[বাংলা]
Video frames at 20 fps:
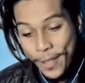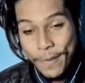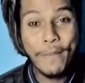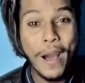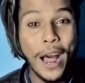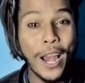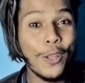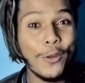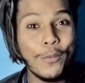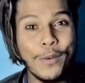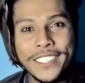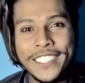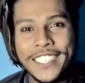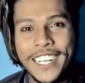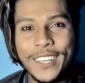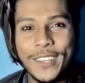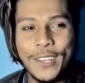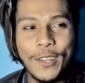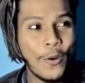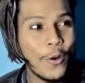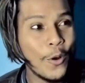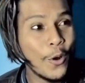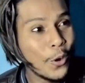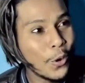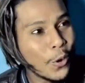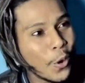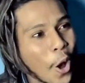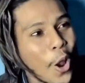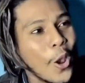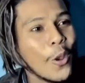ভালোবাসা তো
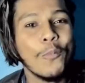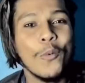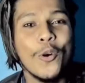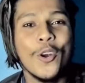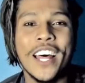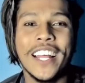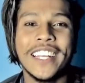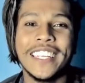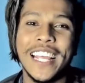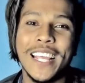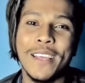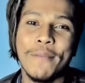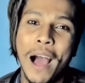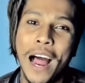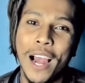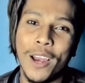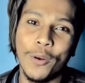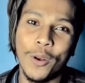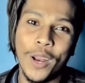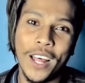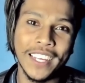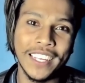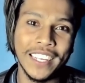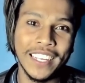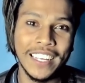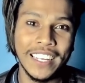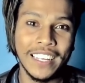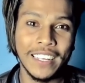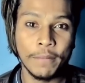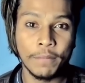কল্পনাতেই ভালো
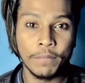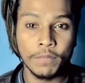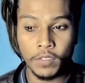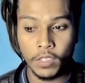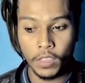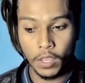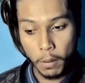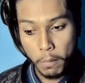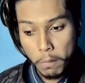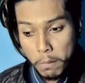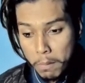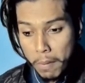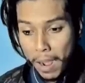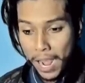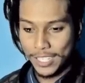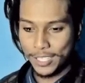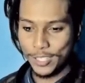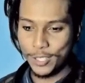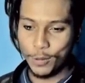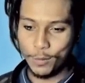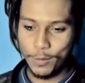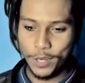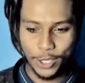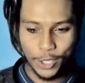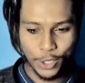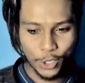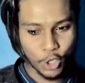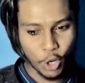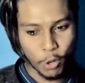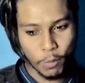লাগে বাস্তবে
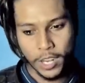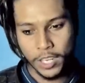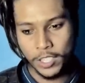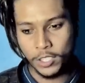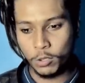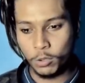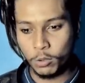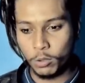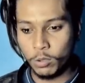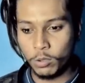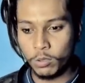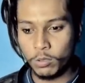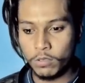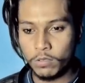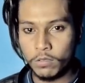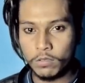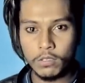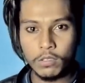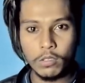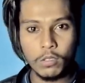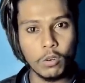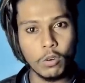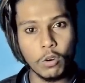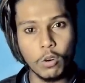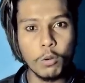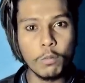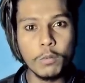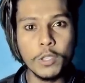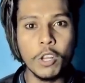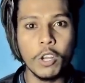তো সবাই শুধু
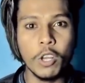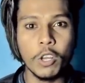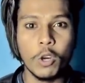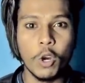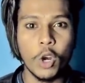অভিনয়